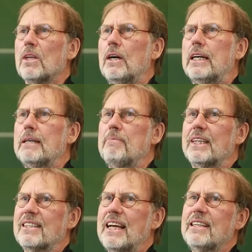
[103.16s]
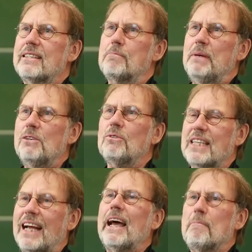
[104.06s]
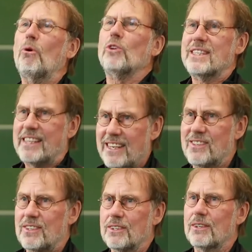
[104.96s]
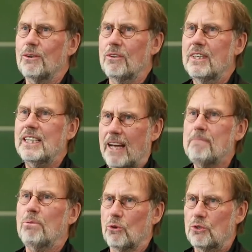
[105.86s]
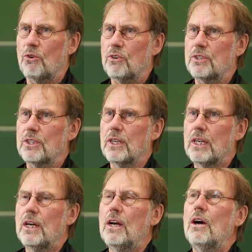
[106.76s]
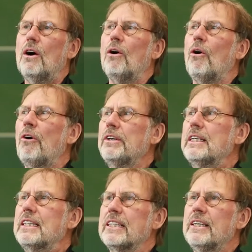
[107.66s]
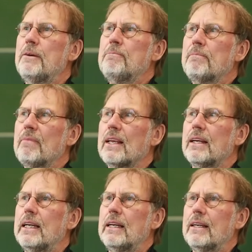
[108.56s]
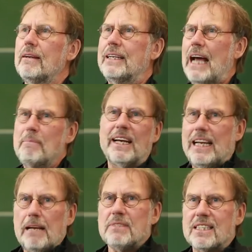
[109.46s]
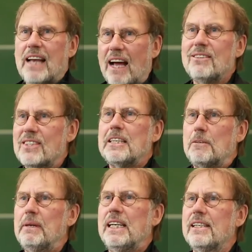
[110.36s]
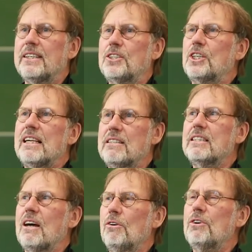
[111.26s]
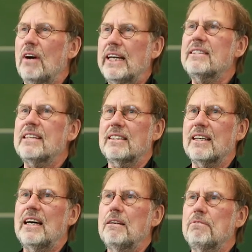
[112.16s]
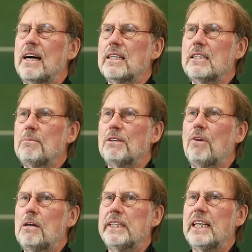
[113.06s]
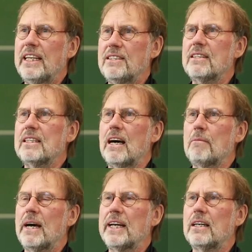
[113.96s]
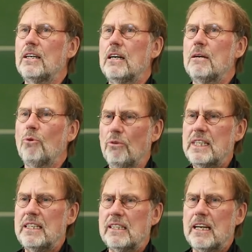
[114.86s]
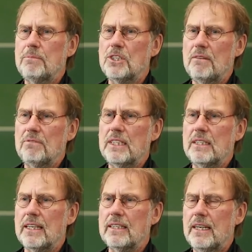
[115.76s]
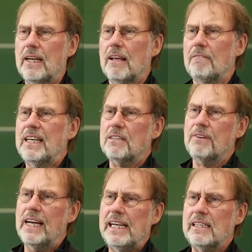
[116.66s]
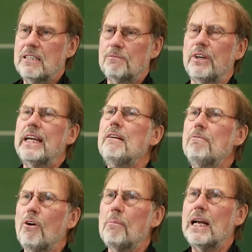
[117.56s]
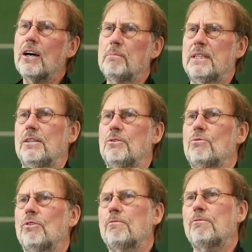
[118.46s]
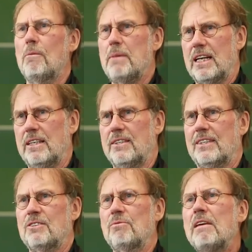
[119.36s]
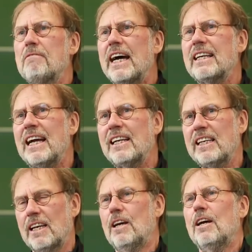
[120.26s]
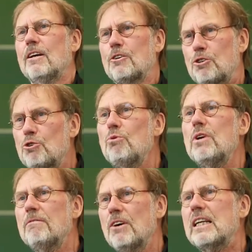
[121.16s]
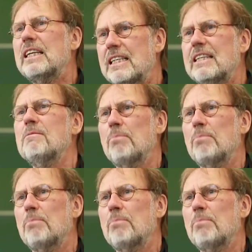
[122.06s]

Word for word: Ähm, das heißt, Bildung ist eigentlich ein Prozess und nicht ein Produkt. Und ähm, da man lebenslang sich bildet, stellt sich auch noch eine zentrale Frage, die mich vor allem in den letzten Jahren meiner Berufstätigkeit beschäftigt hat, wie das Verhältnis von informeller Bildung und formeller ist. Also wie weit eigentlich Schule wirklich diesen